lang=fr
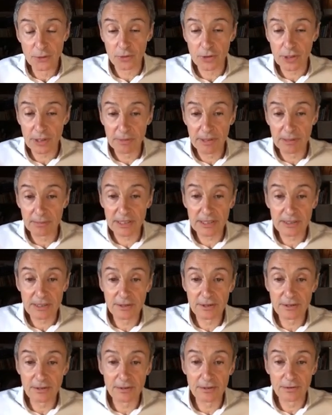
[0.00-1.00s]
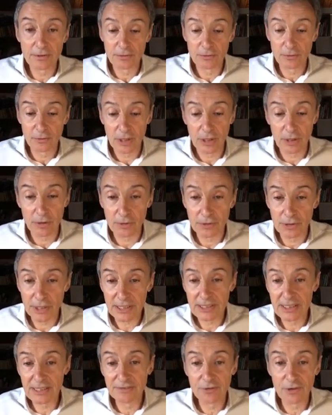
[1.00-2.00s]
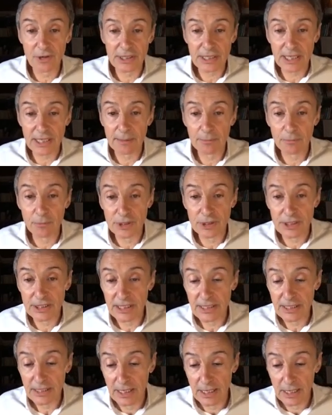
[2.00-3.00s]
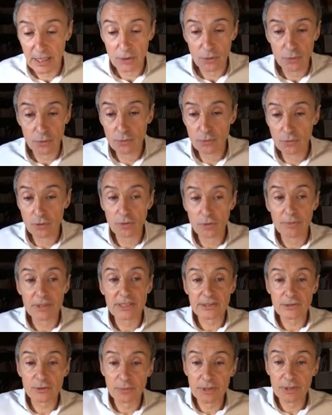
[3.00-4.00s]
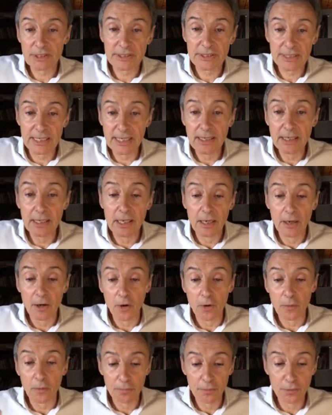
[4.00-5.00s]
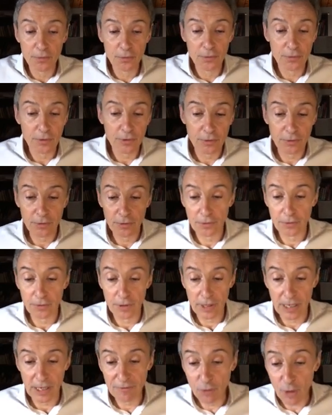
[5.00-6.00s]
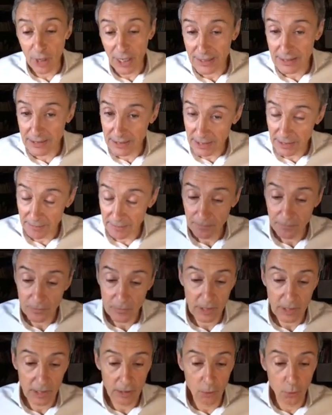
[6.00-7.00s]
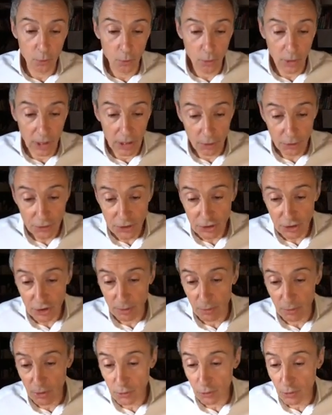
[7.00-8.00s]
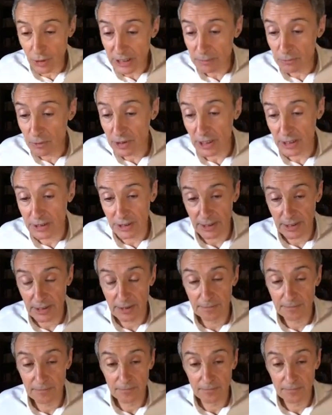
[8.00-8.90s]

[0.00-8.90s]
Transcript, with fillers: Donc, eh bien maintenant, en activant un, boîtier, nous, son médecin, euh, peut euh, avoir accès à l'enregistrement du rythme cardiaque.